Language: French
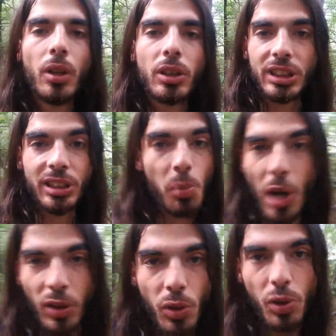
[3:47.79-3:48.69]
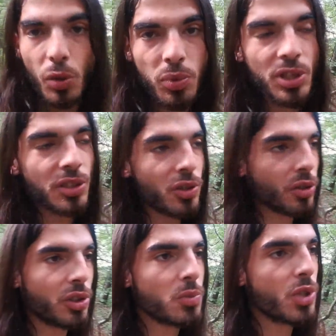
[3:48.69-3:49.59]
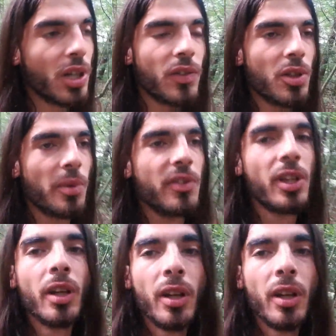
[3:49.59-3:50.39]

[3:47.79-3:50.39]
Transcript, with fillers: ce serait pas le truc le plus étonnant qui me soit arrivé dans ma vie.